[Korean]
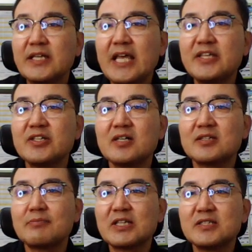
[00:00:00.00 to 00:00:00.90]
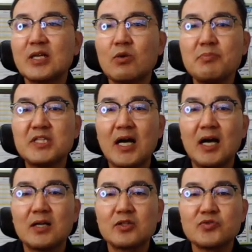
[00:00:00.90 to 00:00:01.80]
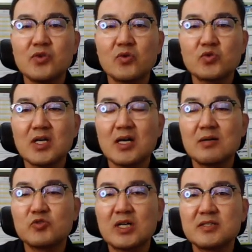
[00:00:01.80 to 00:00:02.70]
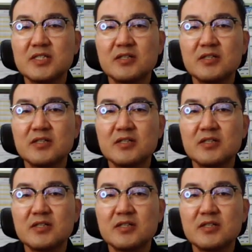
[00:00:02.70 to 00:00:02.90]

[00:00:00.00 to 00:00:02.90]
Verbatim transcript: 게이트를 갖다 만든다고 합니다. 특수형 소나무라든지